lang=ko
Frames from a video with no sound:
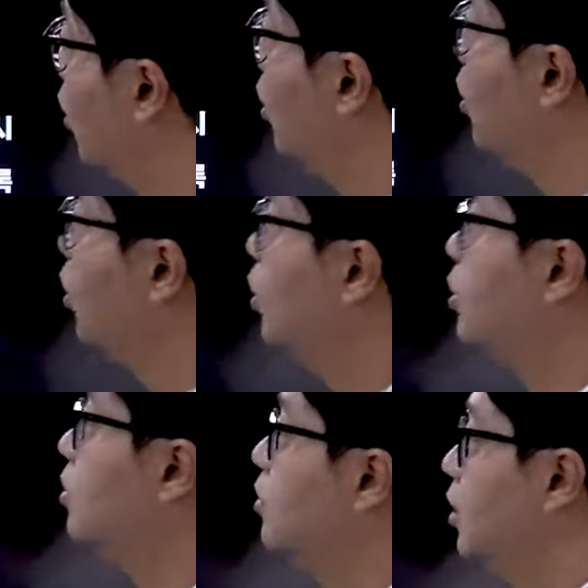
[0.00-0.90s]
어, 오늘
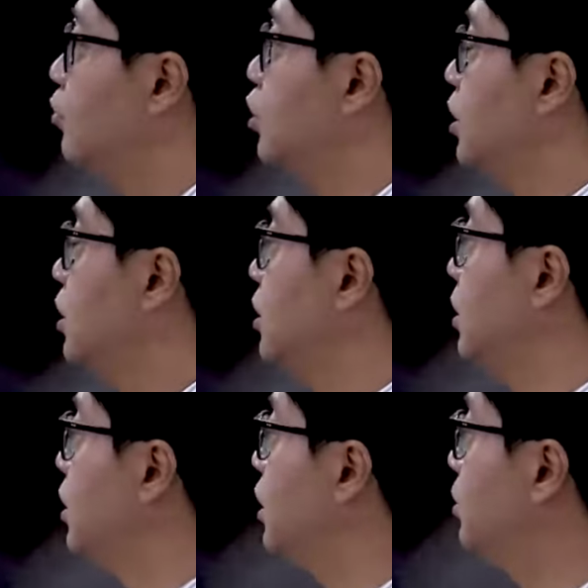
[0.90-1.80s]
이제 문제는
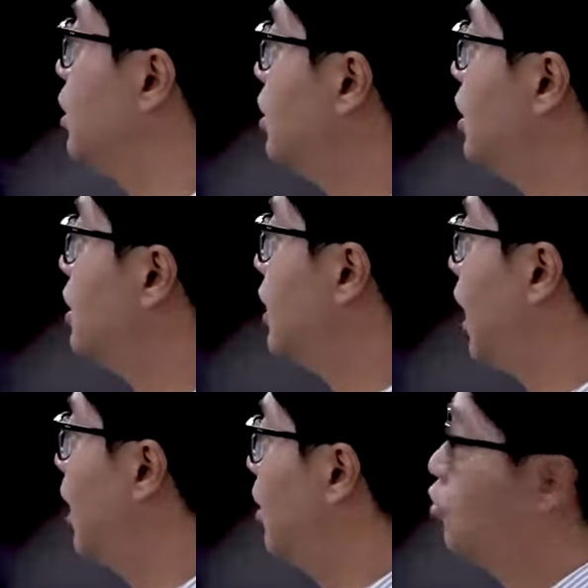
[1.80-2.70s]
22년 1차
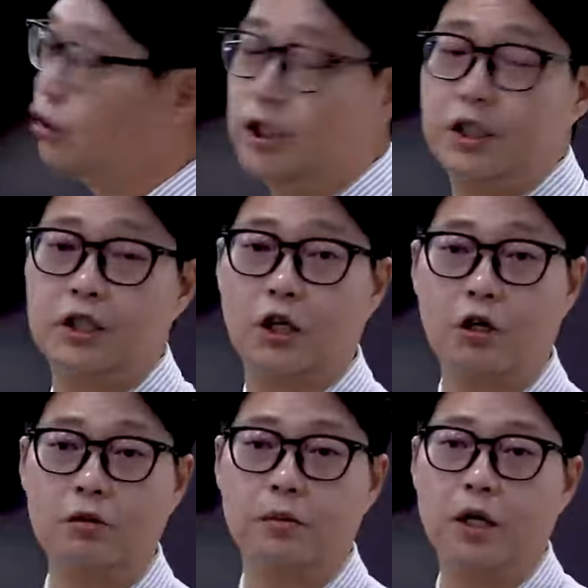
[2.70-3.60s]
우리 이제
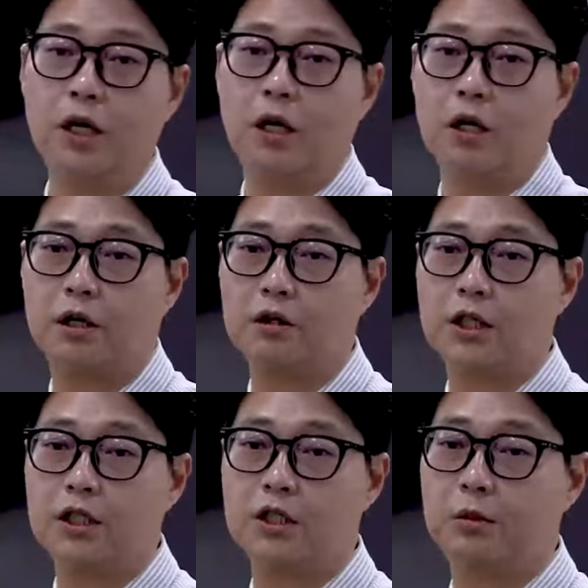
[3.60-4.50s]
처음 어,
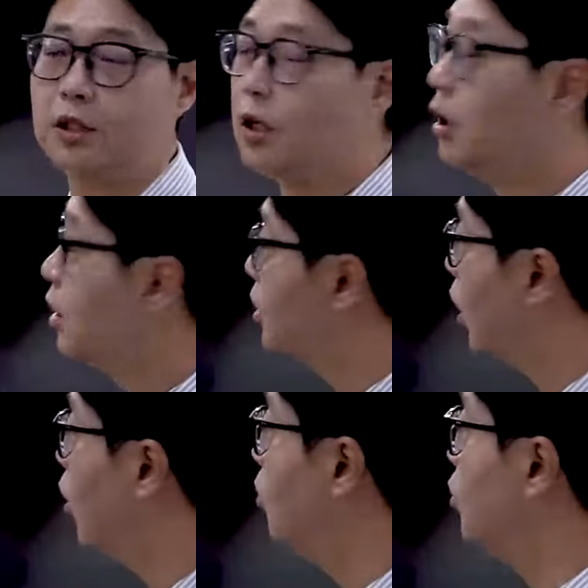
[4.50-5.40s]
경찰 시험에서
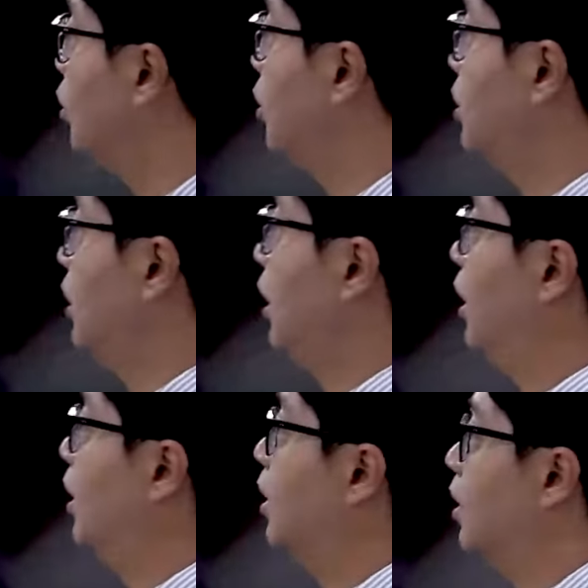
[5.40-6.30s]
처음으로 이제
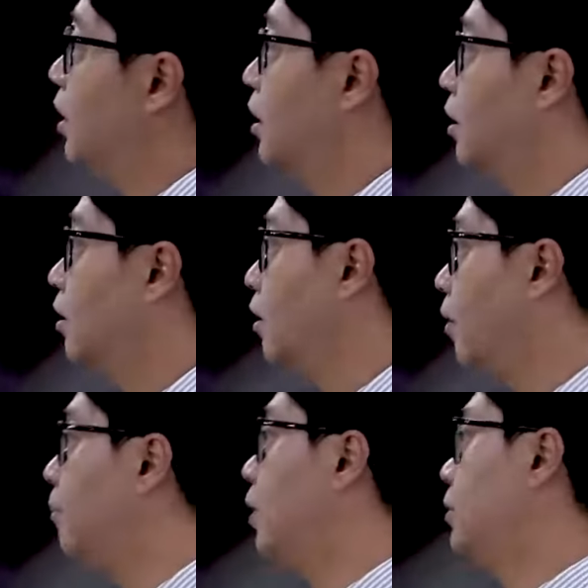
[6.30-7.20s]
어,
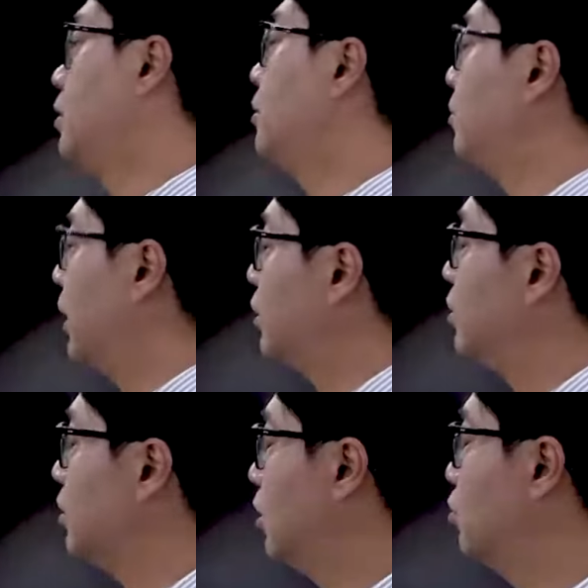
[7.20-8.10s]
헌법을
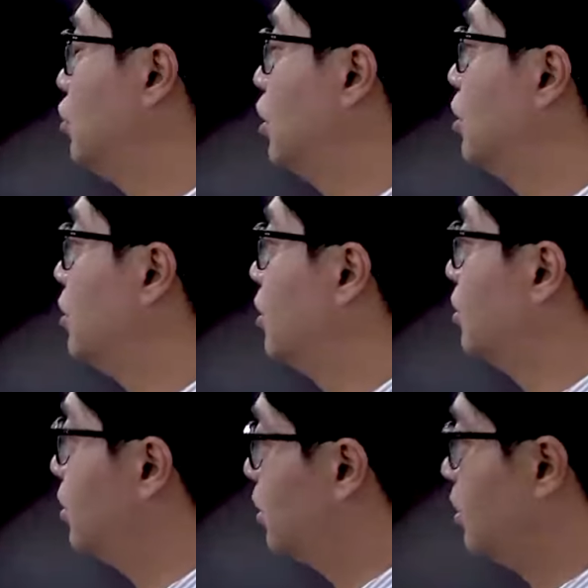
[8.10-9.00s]
봤던 경우죠. 그래서
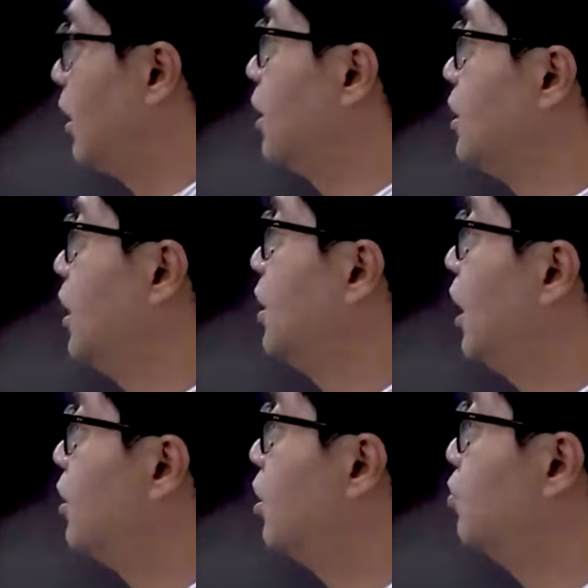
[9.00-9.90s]
그, 그 당시에
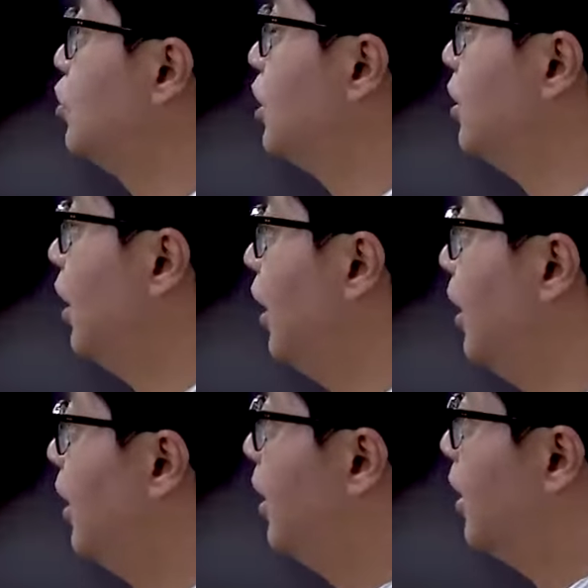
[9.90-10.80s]
나왔던 문제인데
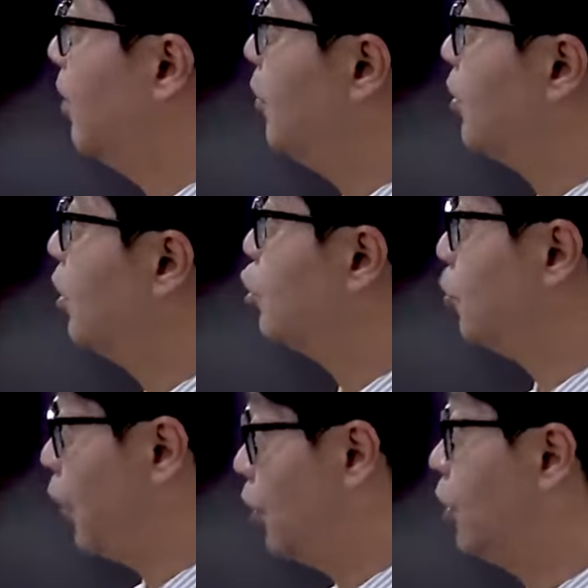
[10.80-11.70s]
한번 그걸 좀
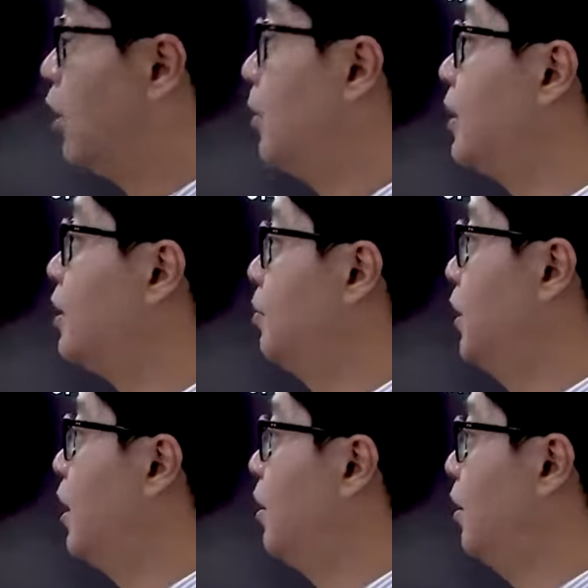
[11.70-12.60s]
변형을
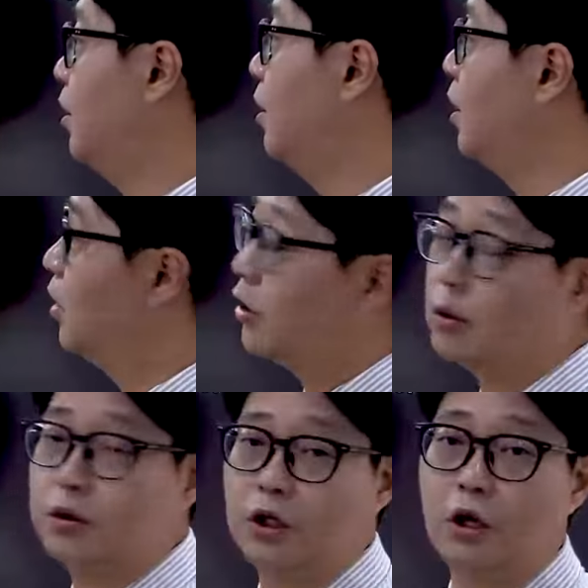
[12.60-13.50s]
해봤습니다. 그래서
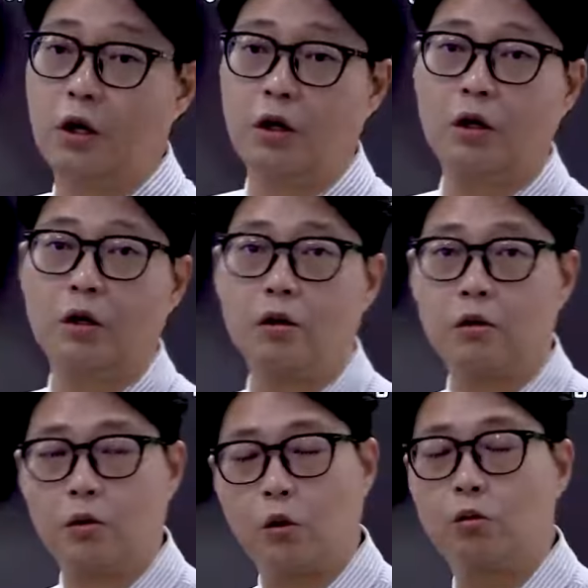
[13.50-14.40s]
여러분이 어, 어
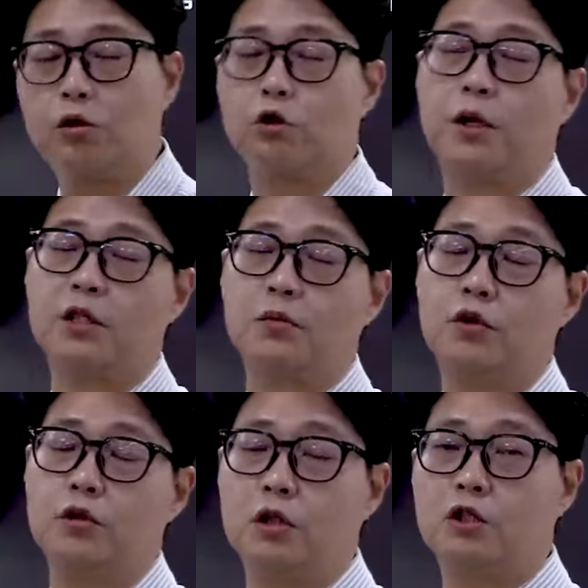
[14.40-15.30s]
공부를 좀 하신
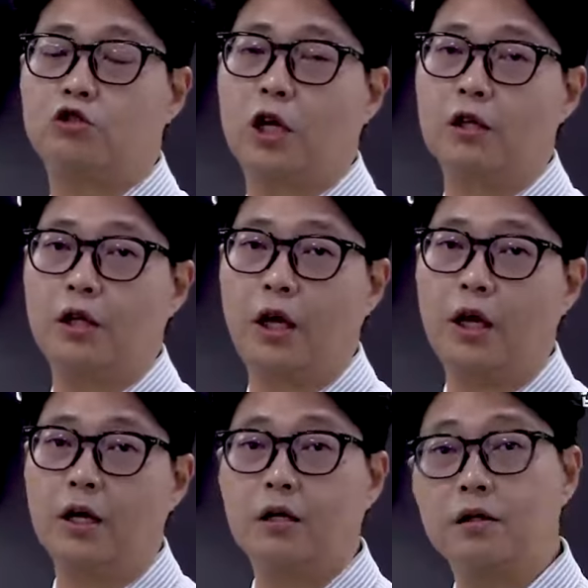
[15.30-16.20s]
분들은 익숙한데
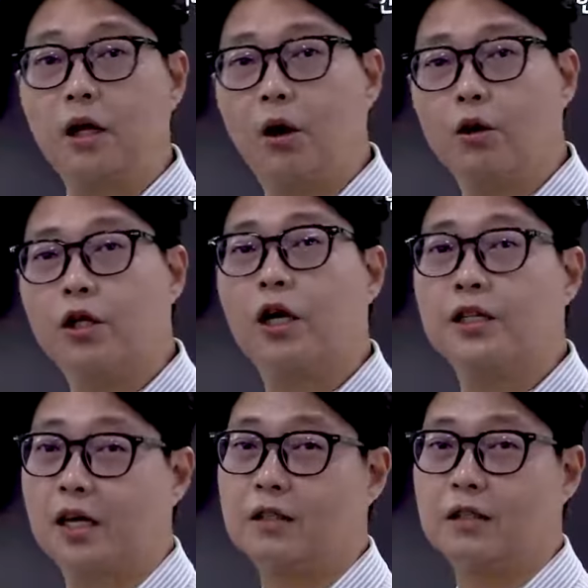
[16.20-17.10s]
근데 어디가
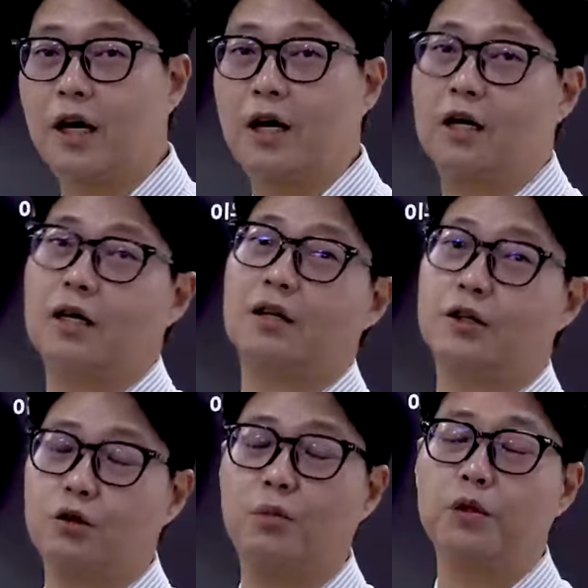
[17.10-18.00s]
다른가? 라는
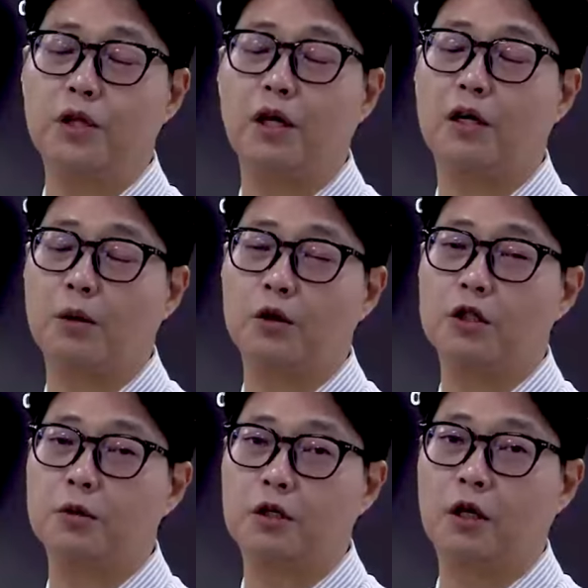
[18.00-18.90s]
것도 한번 생각해
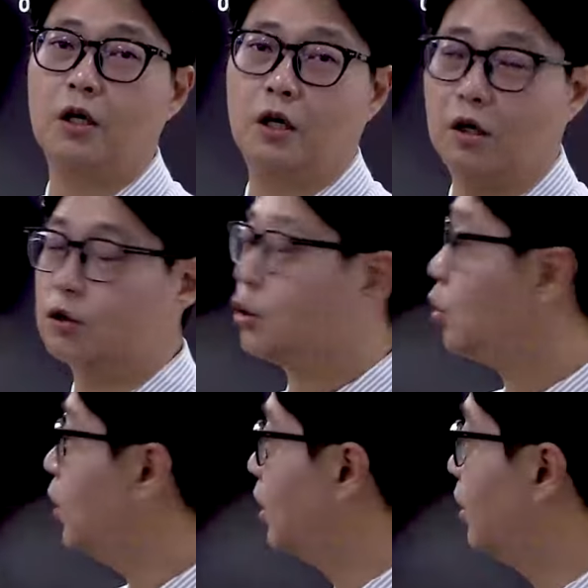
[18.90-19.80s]
보시면 어, 좋을
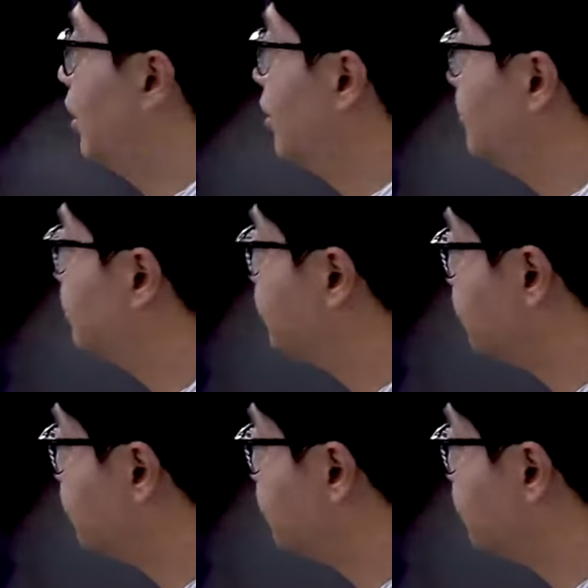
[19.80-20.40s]
것 같아요.